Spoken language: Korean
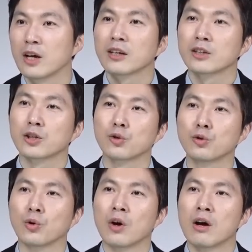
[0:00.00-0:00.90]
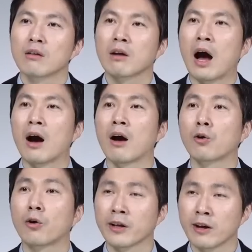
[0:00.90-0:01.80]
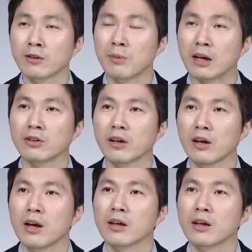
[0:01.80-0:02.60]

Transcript: 그리고 가, 거래량은 많은데